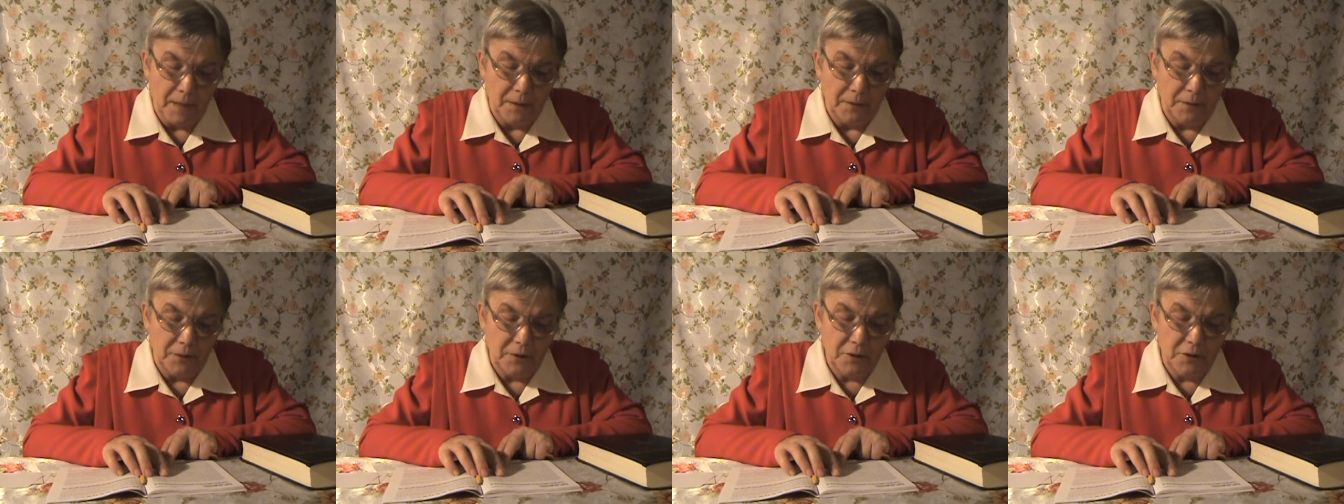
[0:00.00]

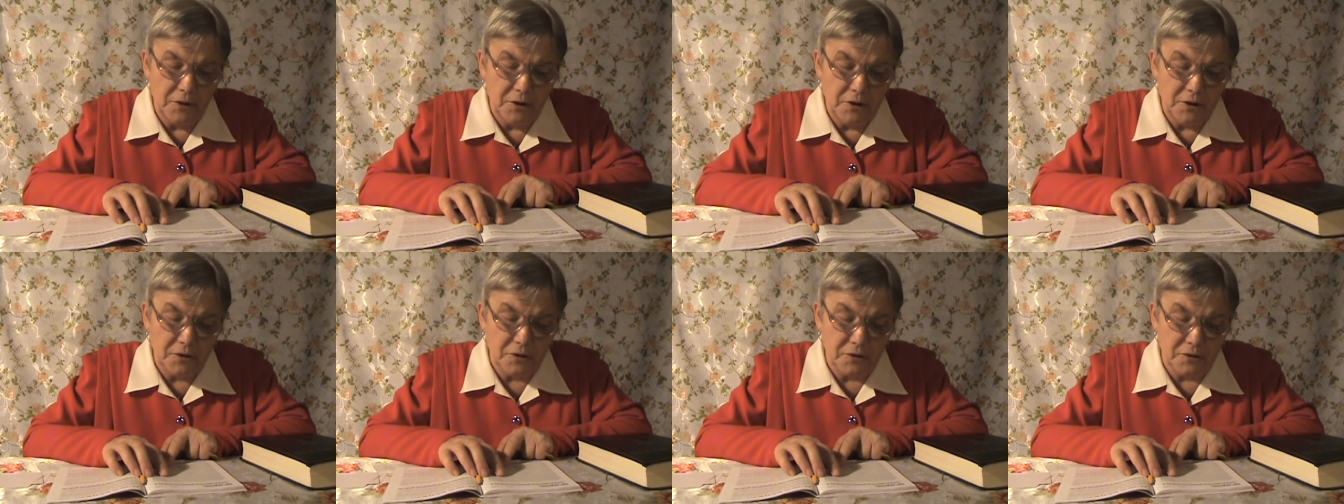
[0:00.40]

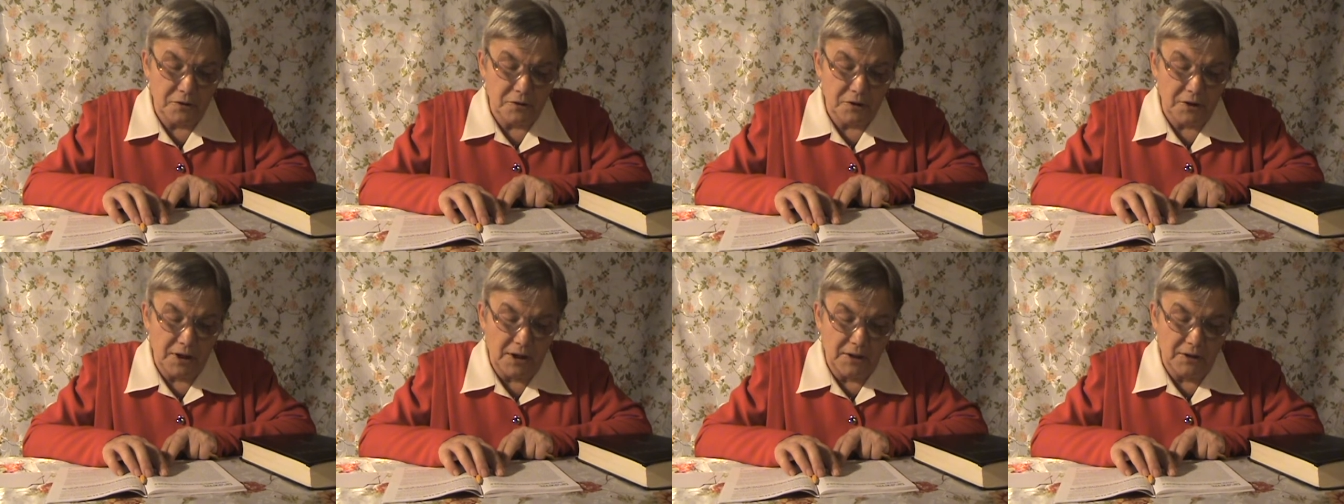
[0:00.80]
Inni są
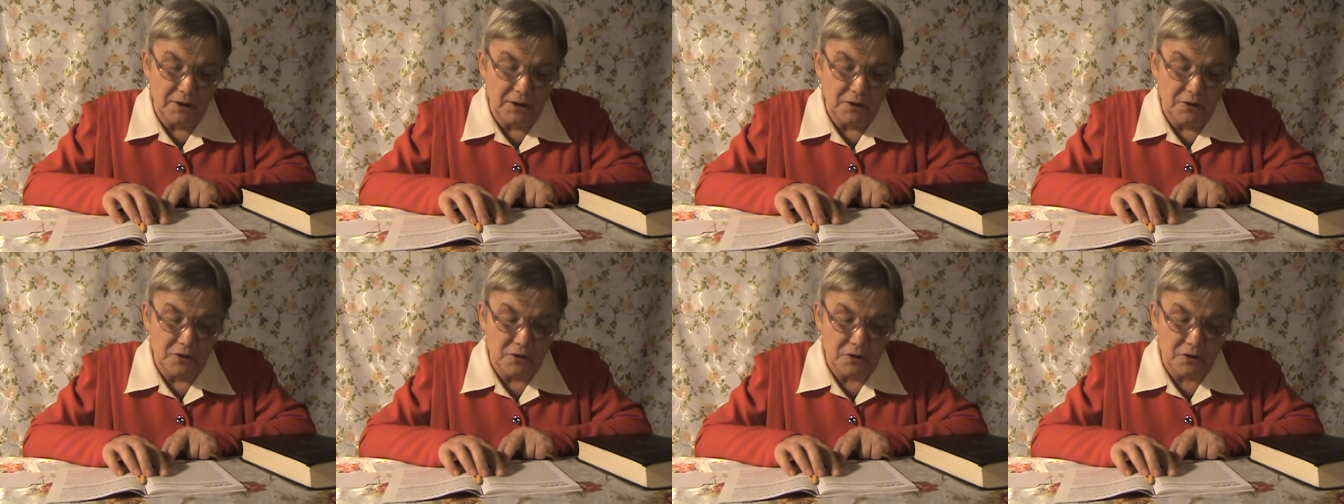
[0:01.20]

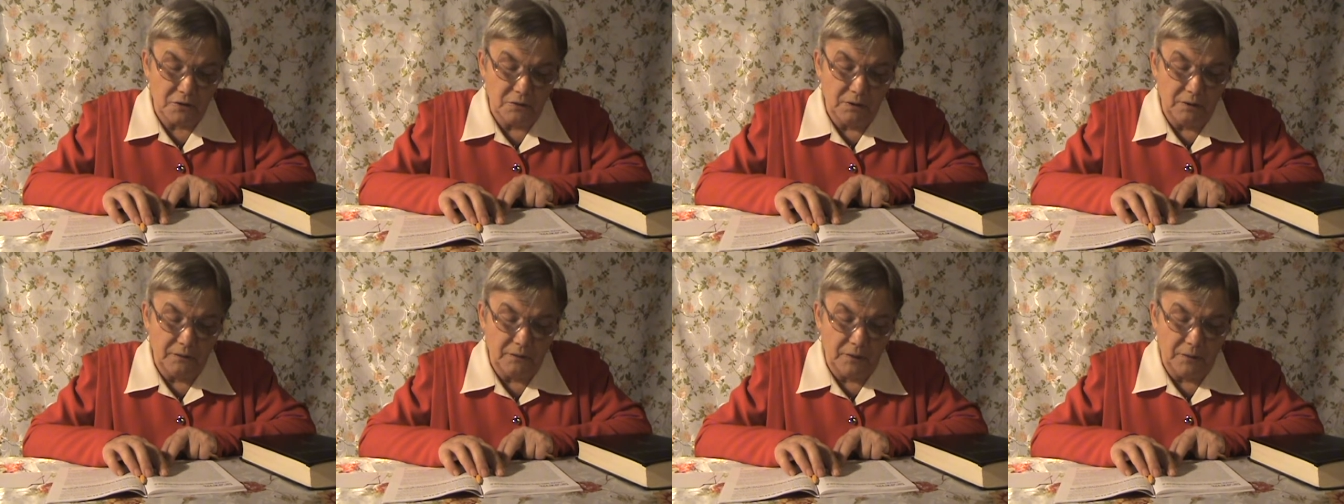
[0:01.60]
zdania, iż
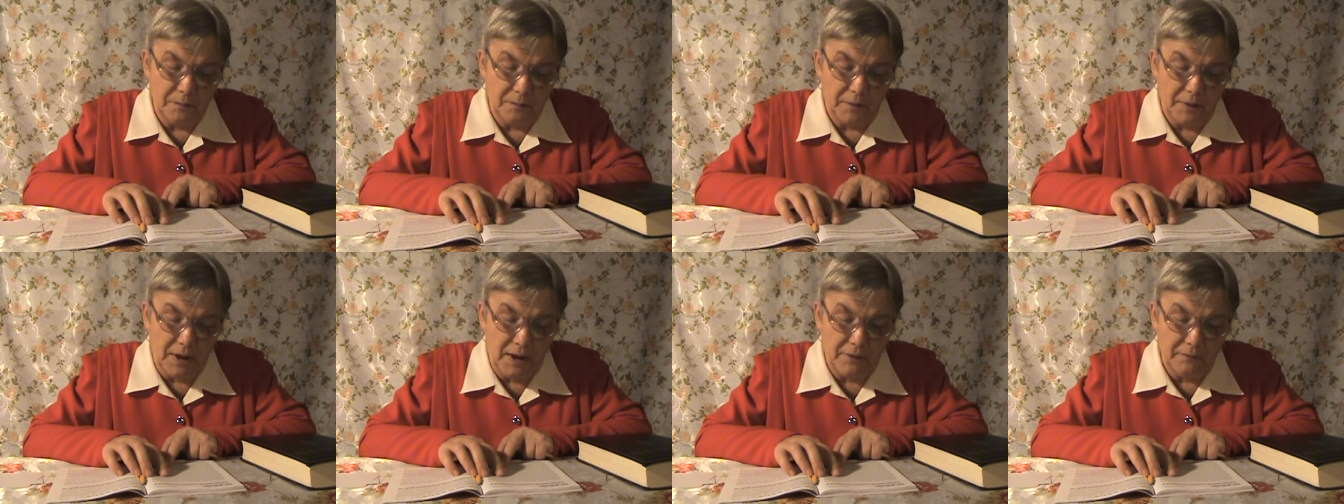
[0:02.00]
słowo
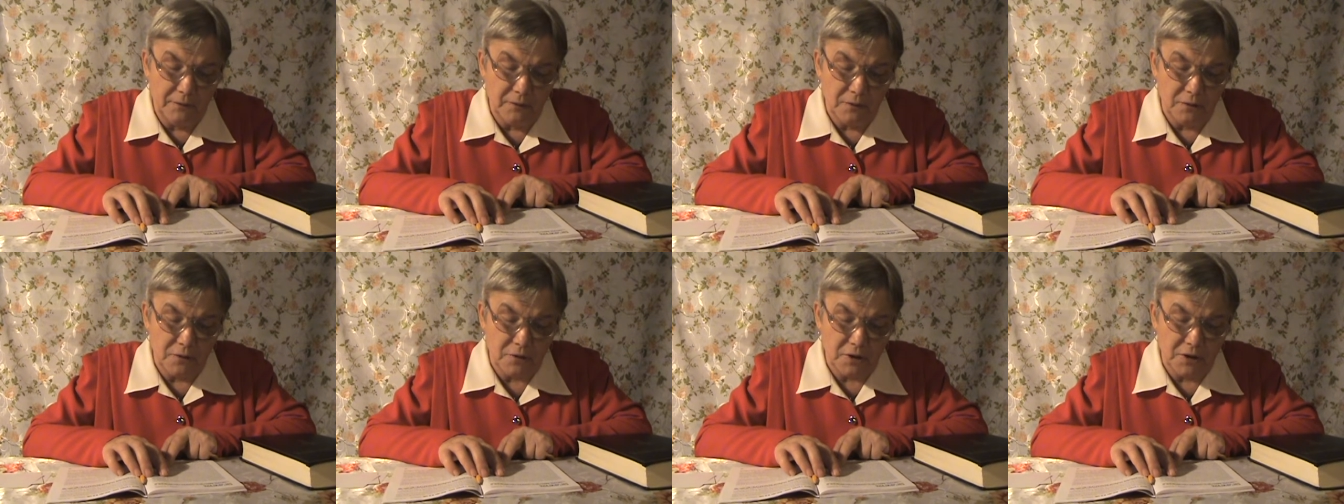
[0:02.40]

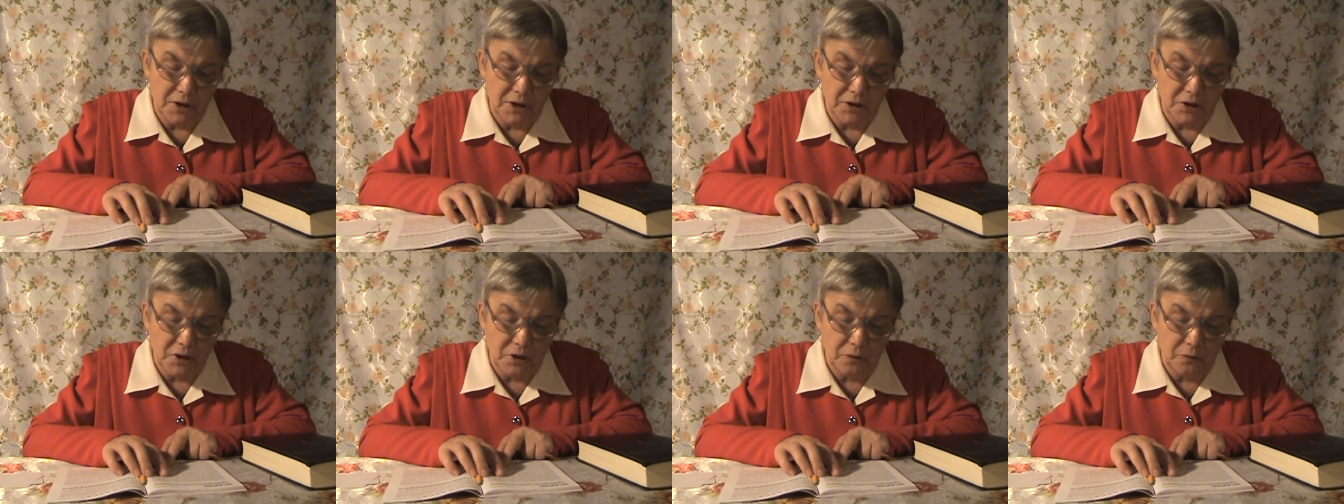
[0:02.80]
prawo
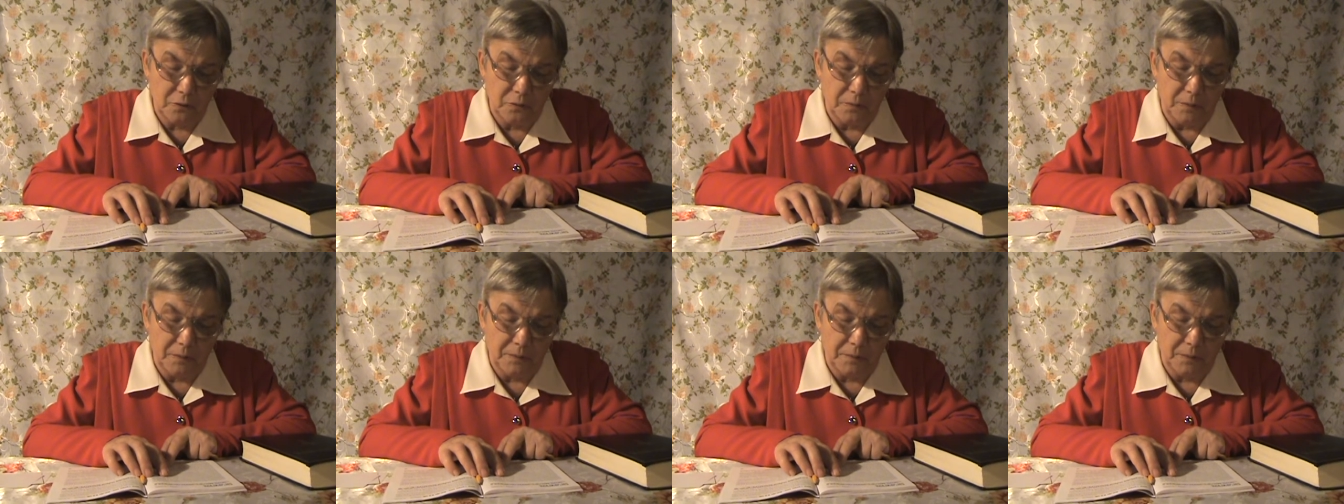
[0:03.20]
oznacza tu
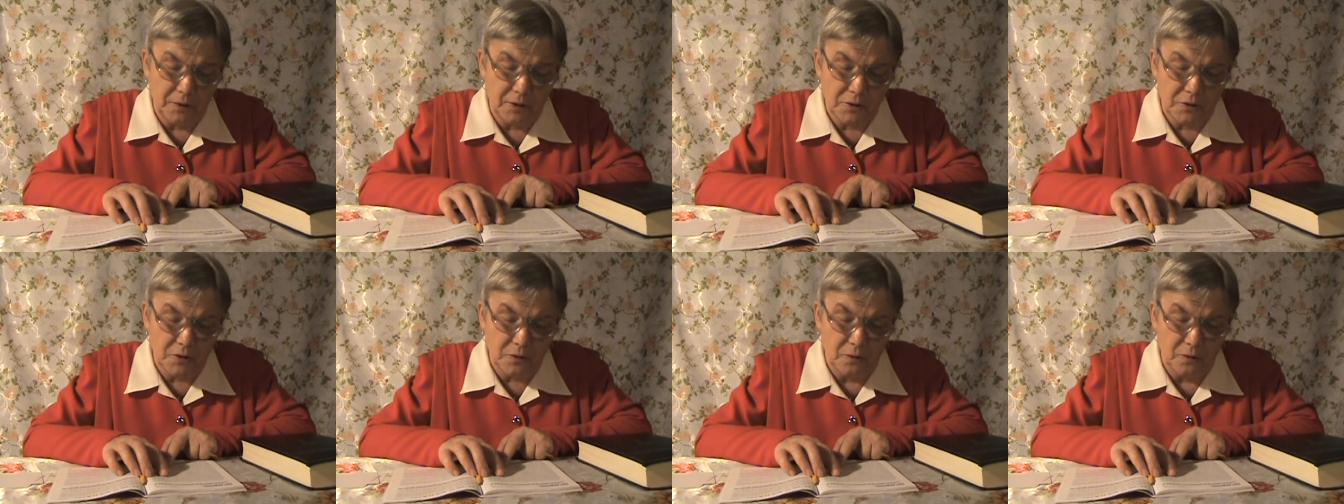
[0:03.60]
po
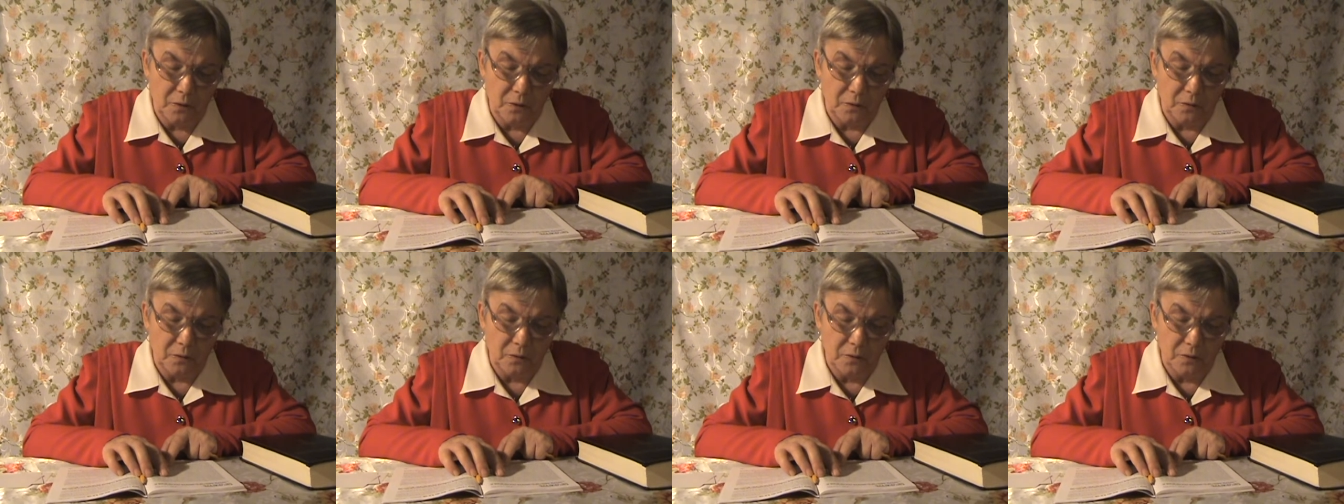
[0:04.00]
prostu
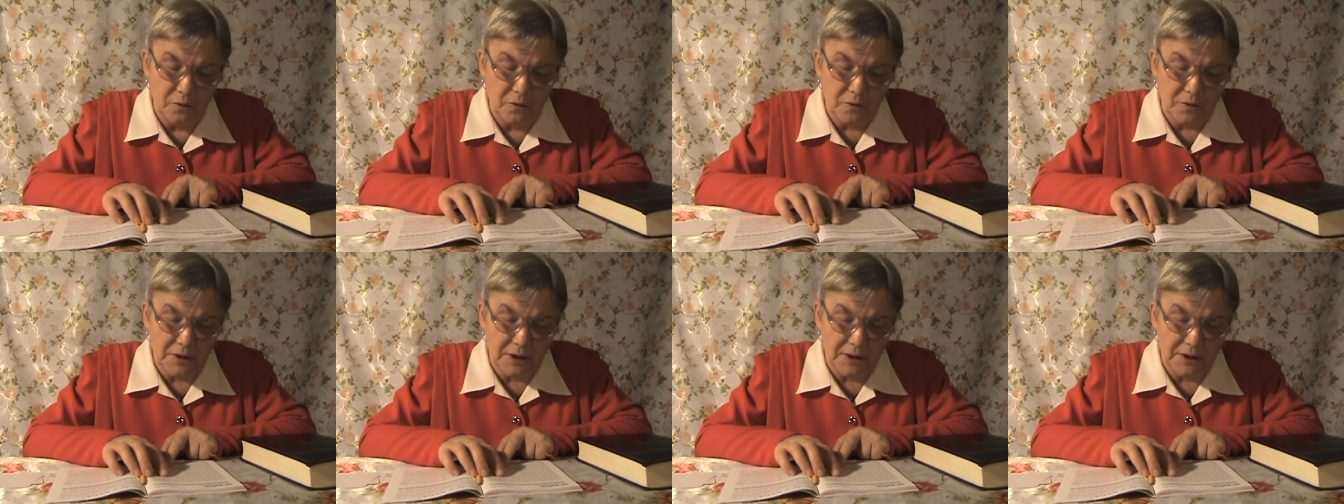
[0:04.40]

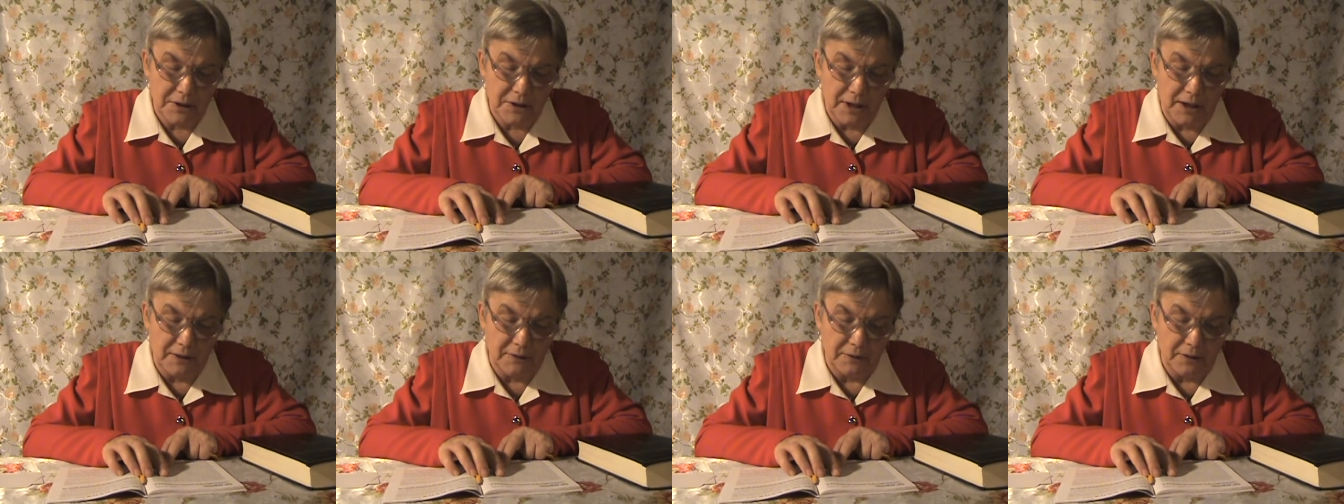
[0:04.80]
ogólną
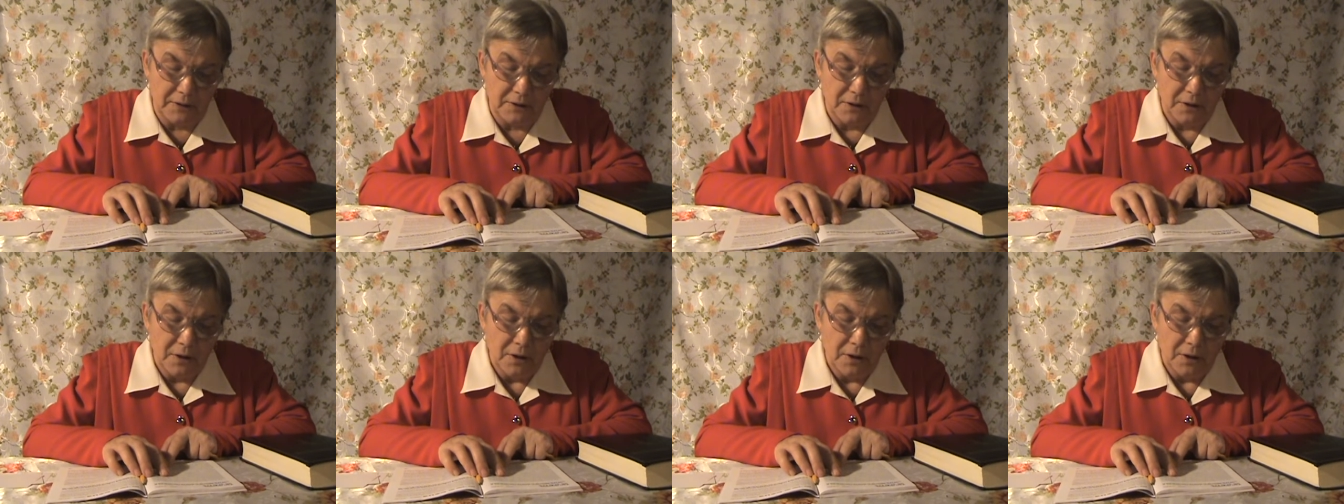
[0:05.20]
zasadę,